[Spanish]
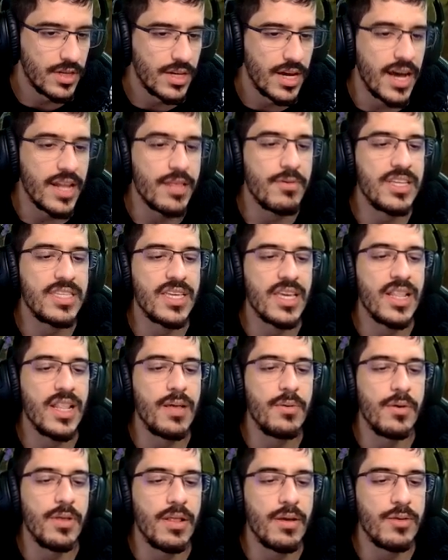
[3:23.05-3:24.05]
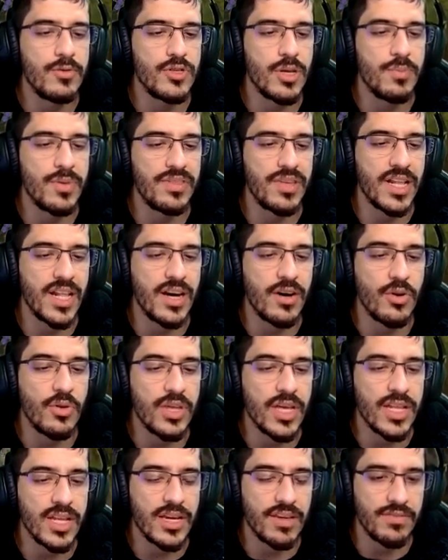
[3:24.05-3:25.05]
A nivel 6 le, vamos a empezar a
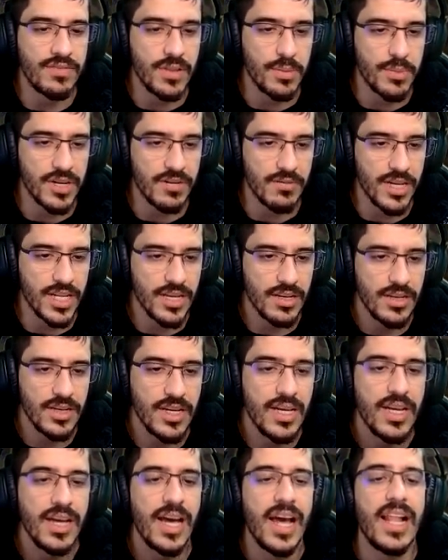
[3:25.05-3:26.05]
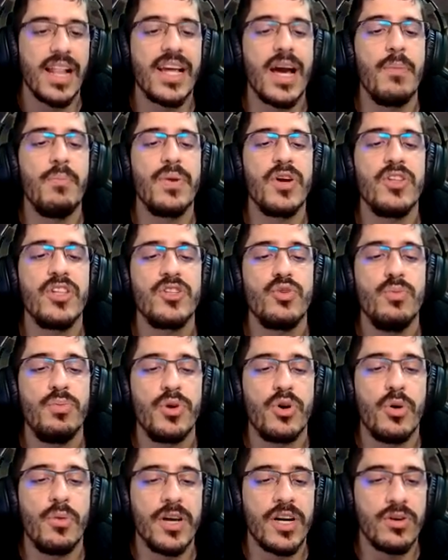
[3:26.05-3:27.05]
joder, que flipa, ¿vale? El campeón es un
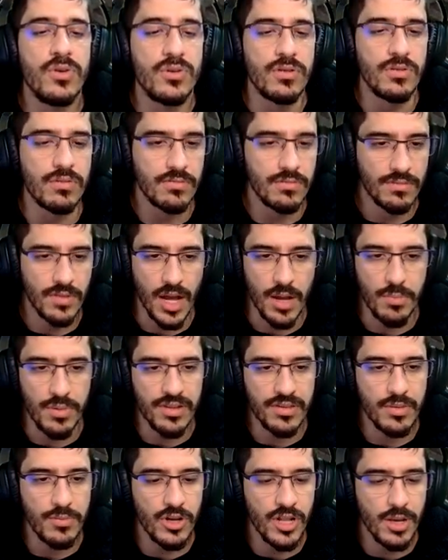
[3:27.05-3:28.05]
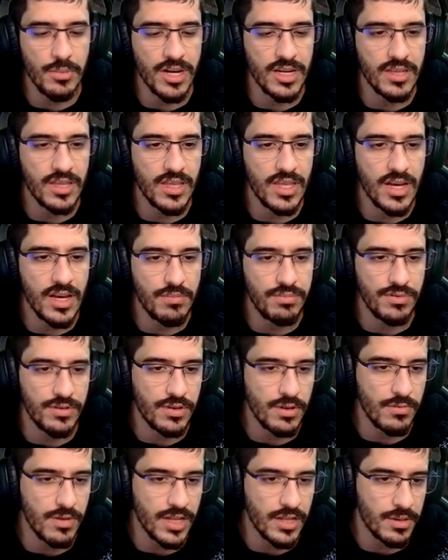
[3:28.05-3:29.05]
poco mejor. Al principio de la partida, pues
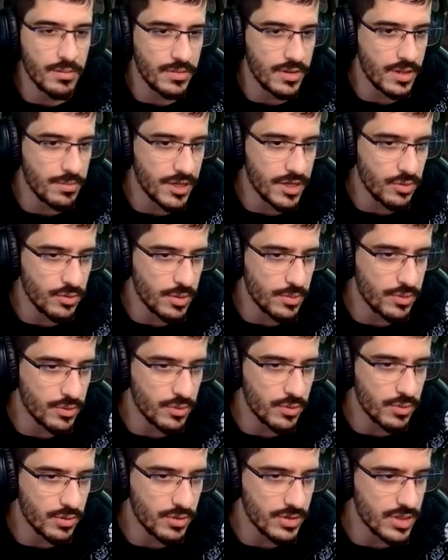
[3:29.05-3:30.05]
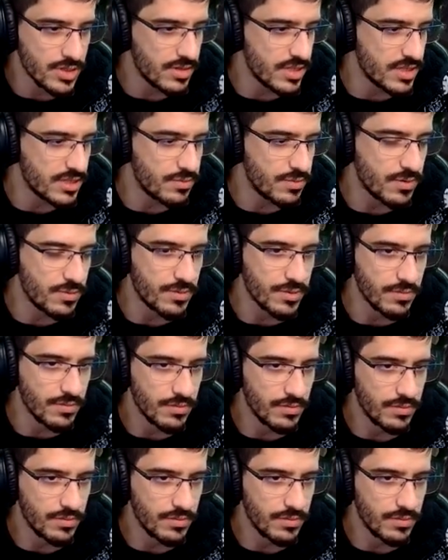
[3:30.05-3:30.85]
no vale ni para tomar por culo, chavales, pero bueno.